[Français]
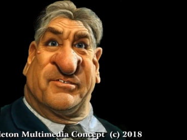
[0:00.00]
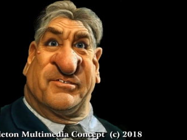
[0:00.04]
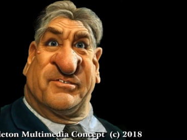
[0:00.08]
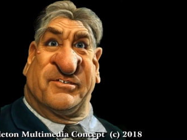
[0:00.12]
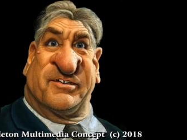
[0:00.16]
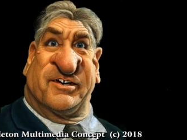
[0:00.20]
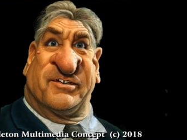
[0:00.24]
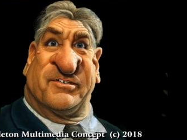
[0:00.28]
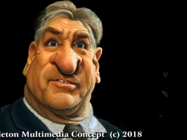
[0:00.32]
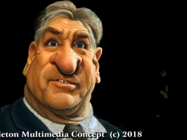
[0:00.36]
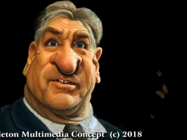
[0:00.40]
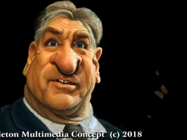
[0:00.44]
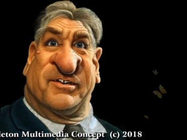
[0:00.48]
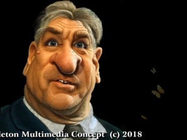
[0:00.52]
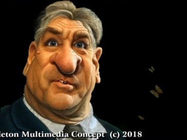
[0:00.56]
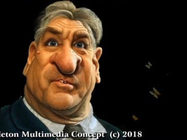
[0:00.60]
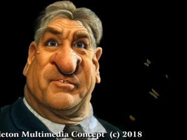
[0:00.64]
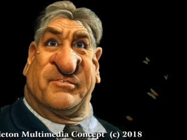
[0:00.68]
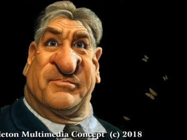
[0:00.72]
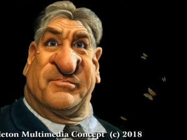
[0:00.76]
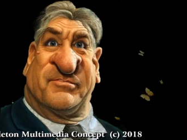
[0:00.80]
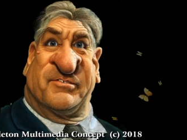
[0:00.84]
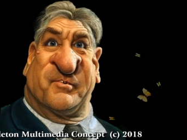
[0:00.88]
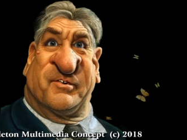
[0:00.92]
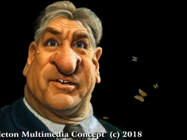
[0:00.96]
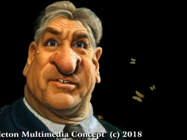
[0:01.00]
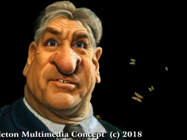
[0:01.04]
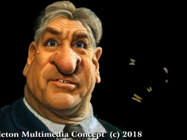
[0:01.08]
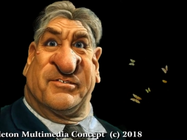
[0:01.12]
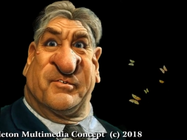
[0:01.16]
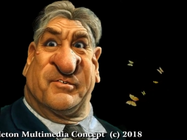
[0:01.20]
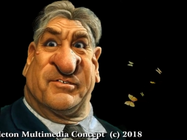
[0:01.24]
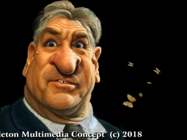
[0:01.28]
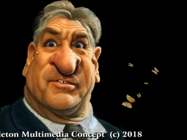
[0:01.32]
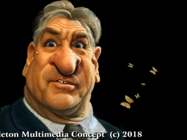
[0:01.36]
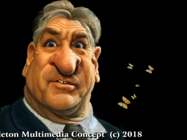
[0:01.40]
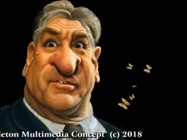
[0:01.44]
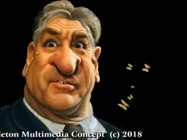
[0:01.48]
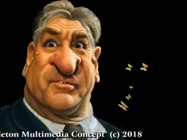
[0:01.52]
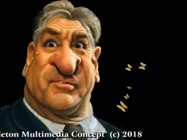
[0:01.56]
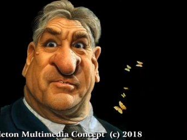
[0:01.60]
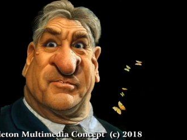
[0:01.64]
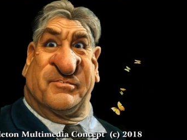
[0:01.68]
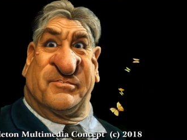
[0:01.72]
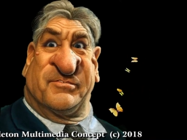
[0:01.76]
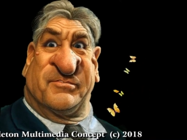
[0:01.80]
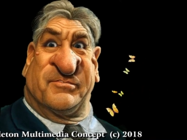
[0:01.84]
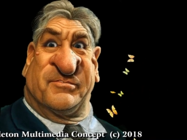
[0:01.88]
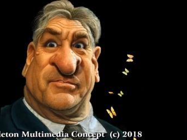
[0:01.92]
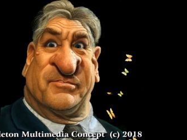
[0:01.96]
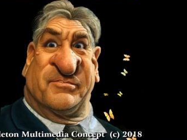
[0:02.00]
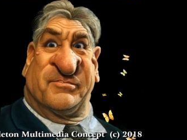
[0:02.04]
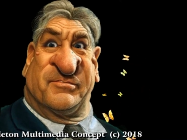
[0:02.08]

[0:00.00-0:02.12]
lundi, mardi et jeudi.